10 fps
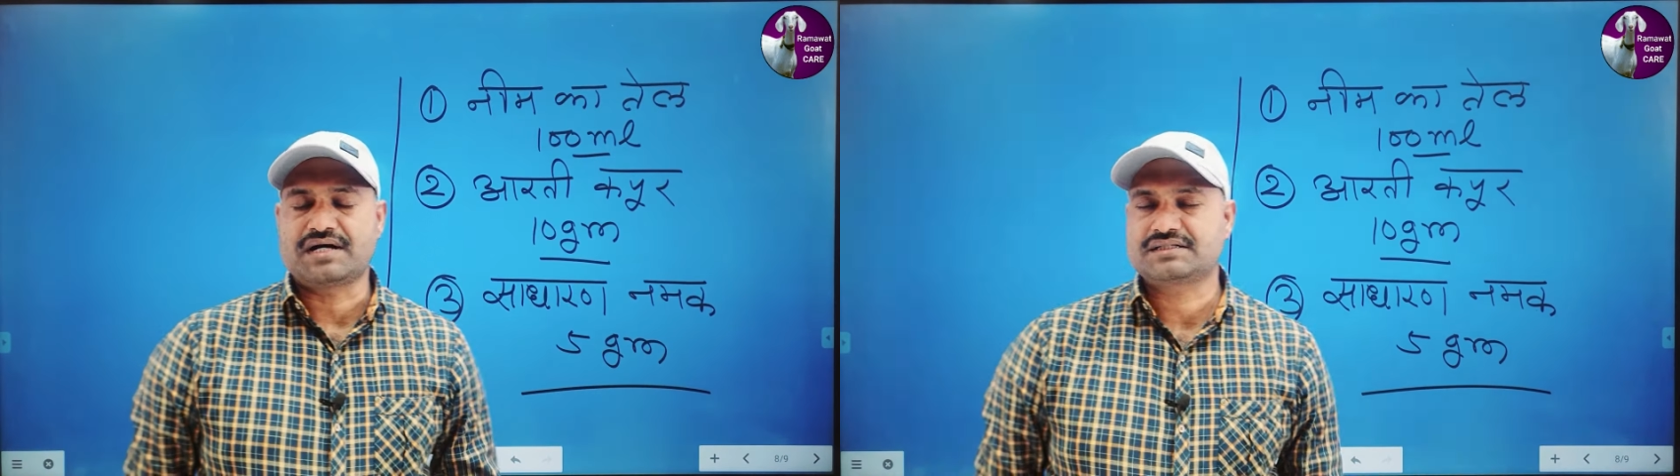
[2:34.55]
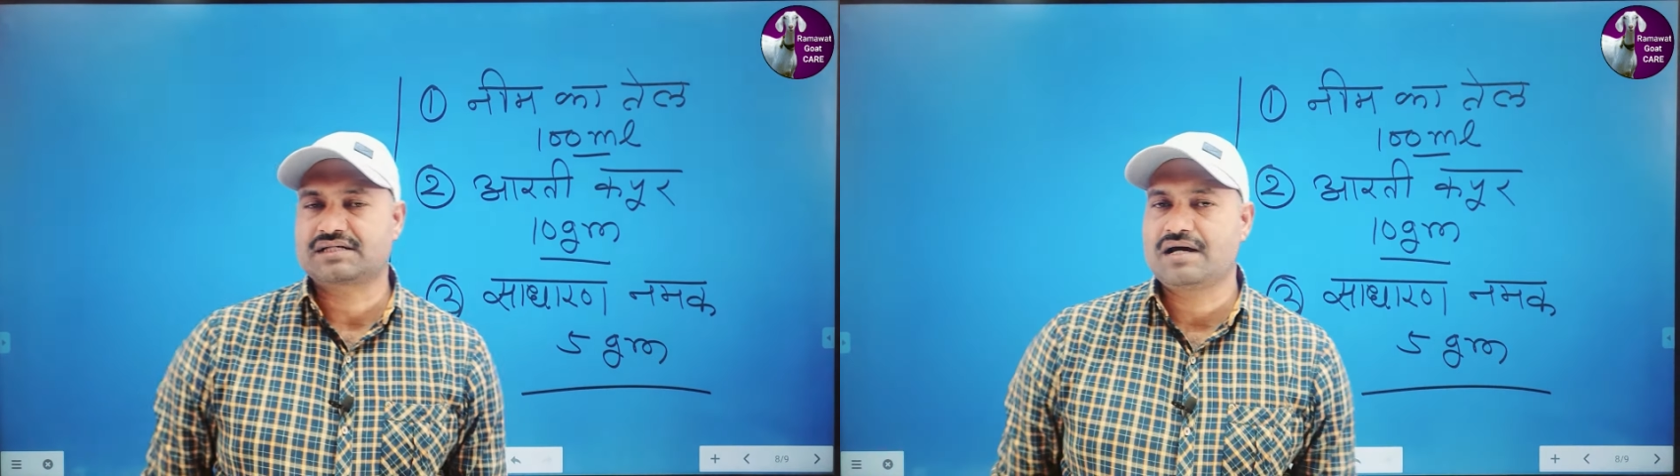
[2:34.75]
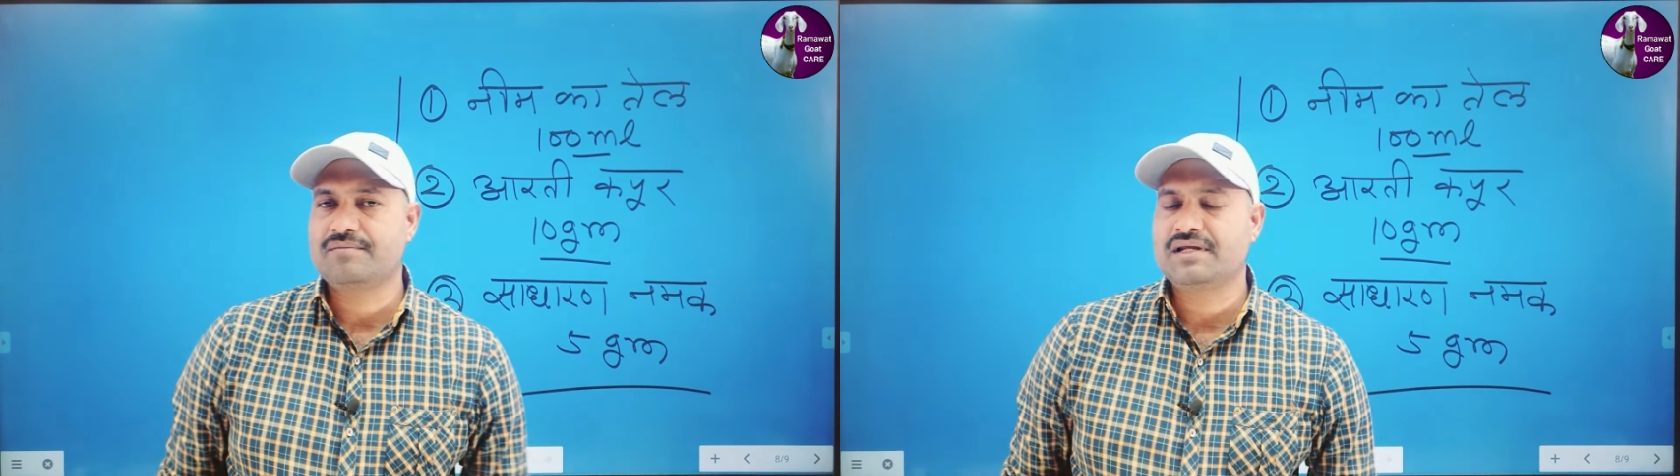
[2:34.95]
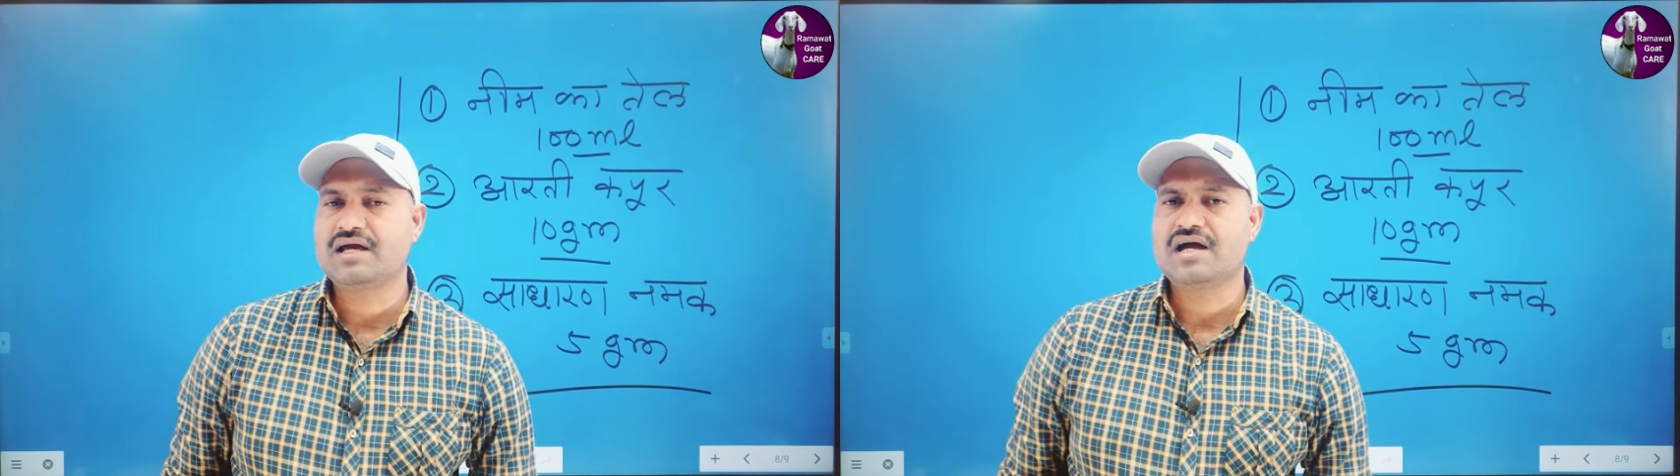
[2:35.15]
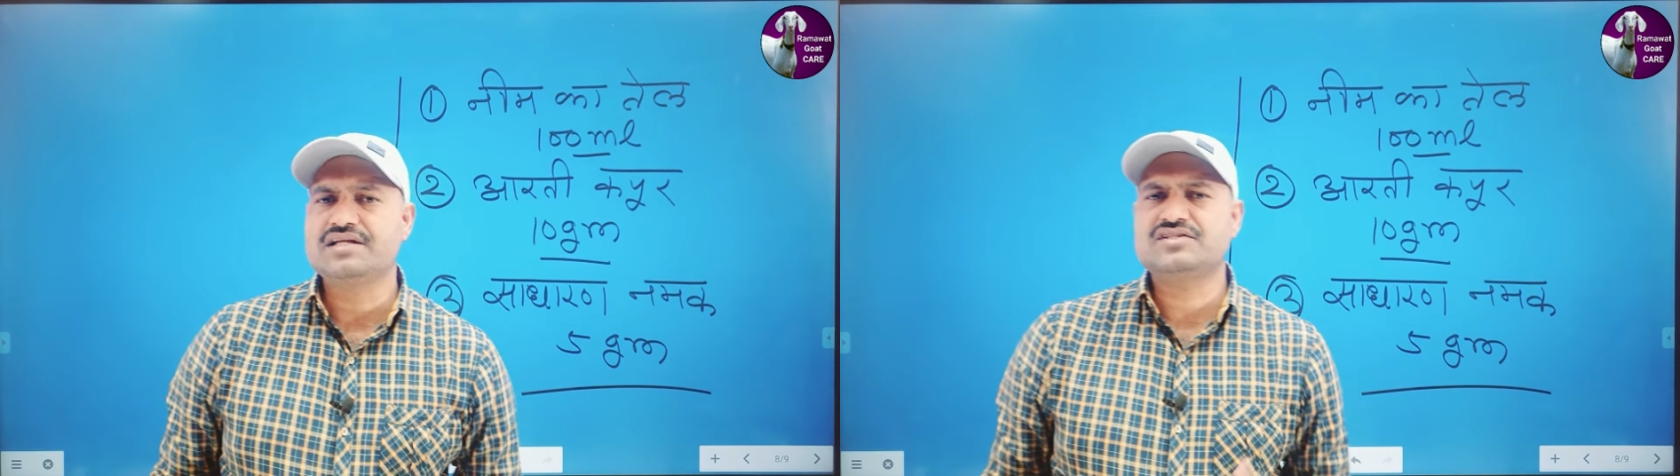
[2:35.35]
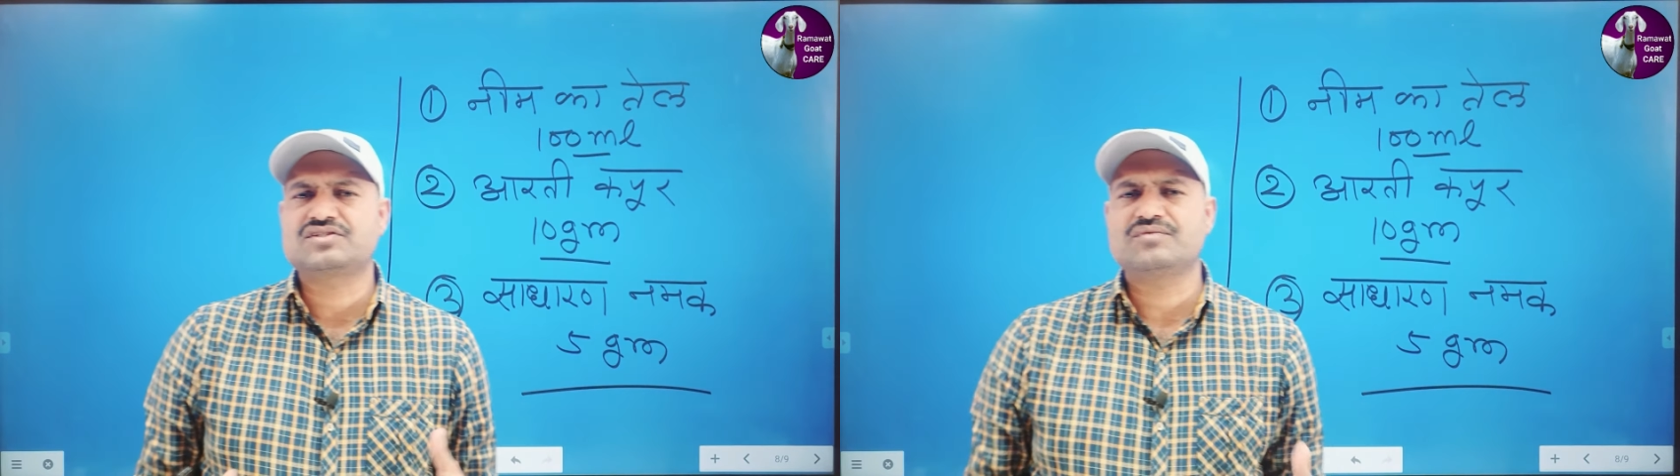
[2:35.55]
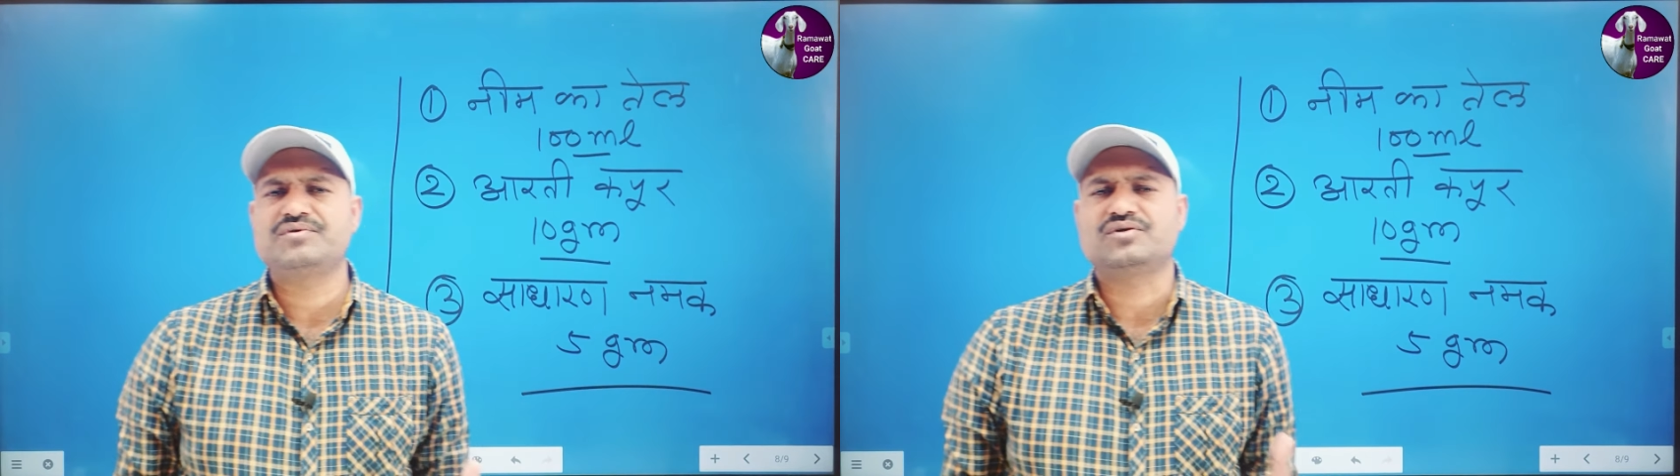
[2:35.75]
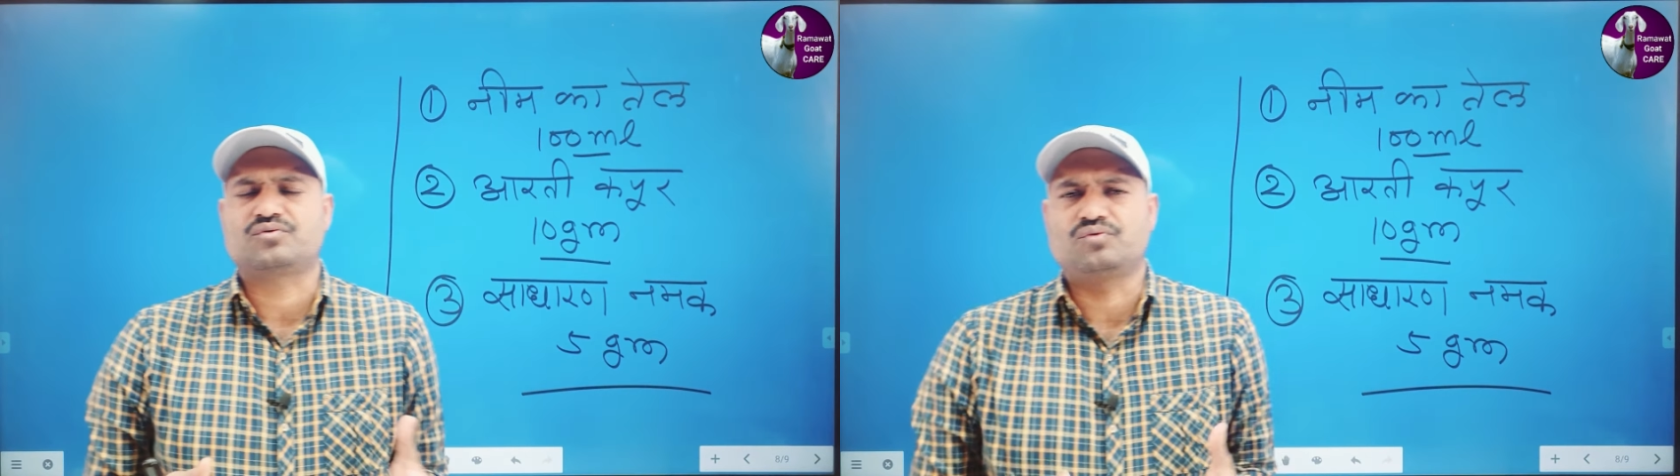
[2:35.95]
5 ग्राम लिया इन
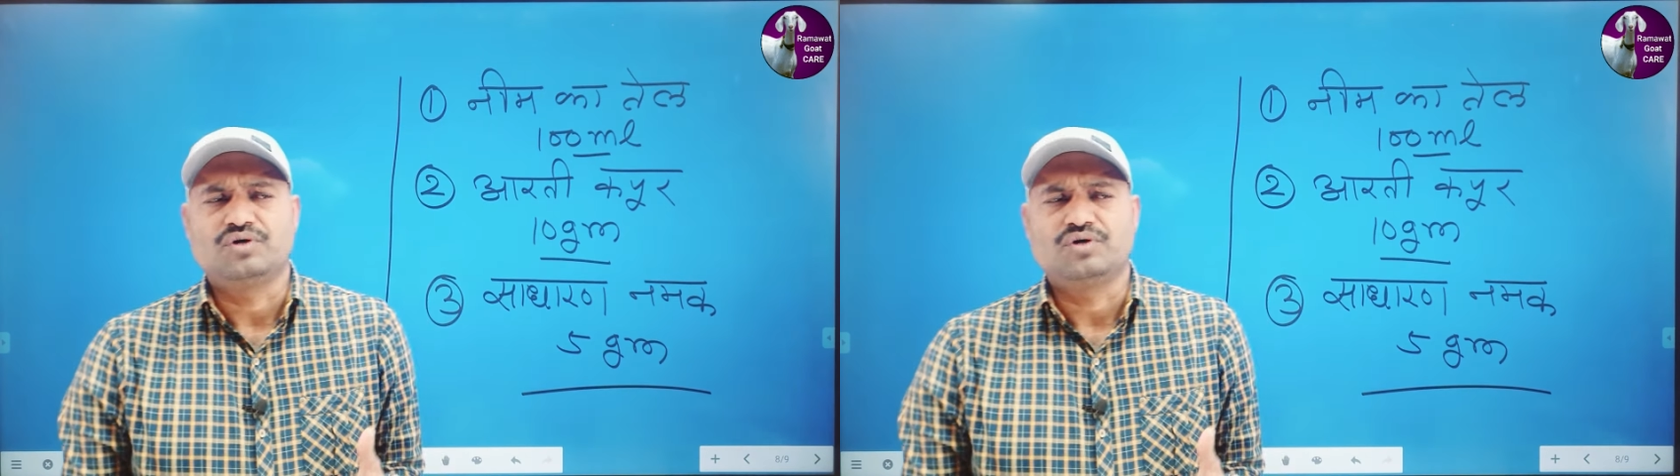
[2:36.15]
सभी को